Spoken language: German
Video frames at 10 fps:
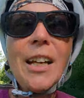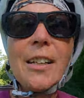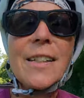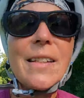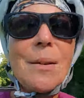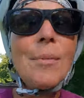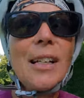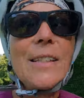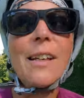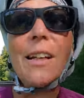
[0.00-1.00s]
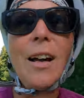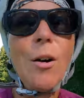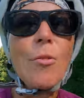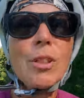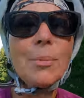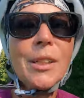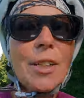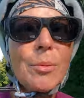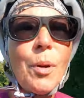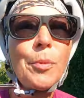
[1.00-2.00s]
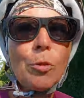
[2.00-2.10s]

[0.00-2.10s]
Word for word: Wehr ist nebenan sehr laut, aber da ich immer